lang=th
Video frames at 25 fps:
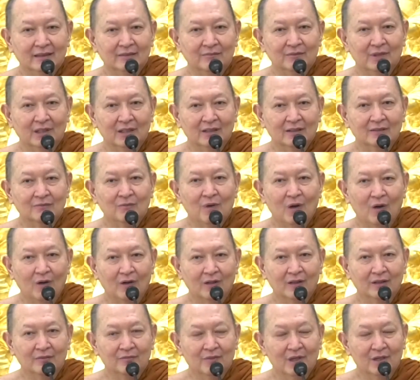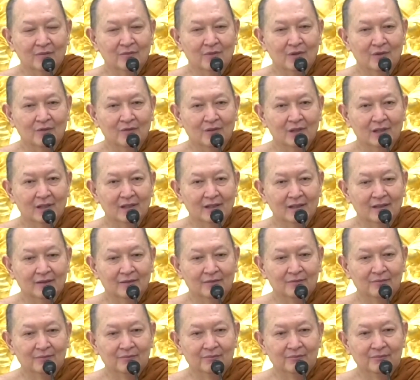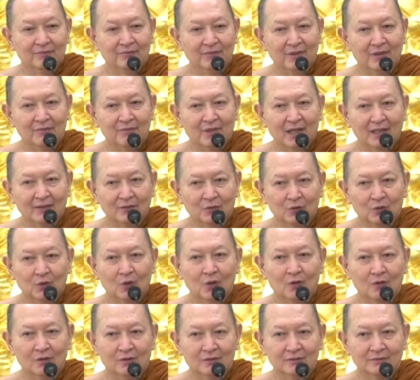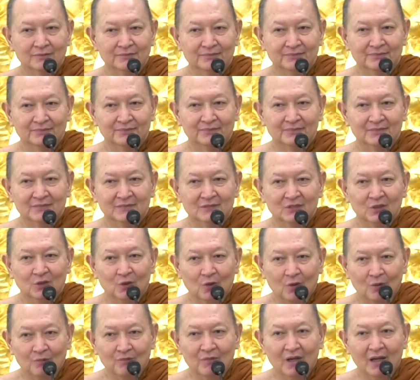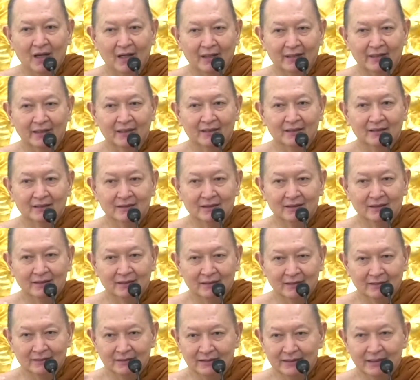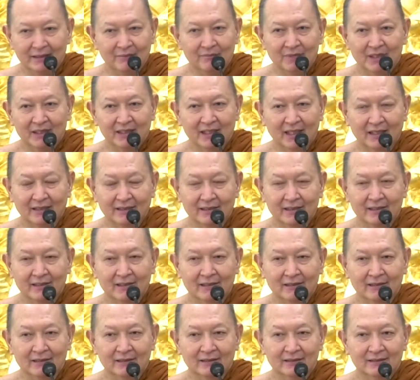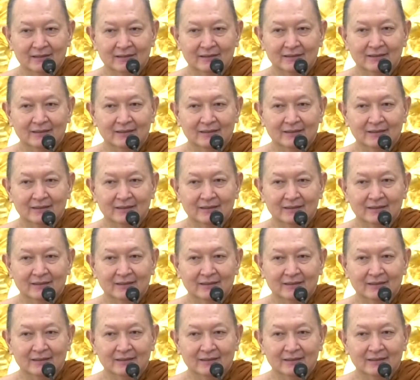จิตมันก็บอกขึ้นมาบอกว่าเป็นพระธุดงหลงป่านะถือศีลมาอย่างดีเลย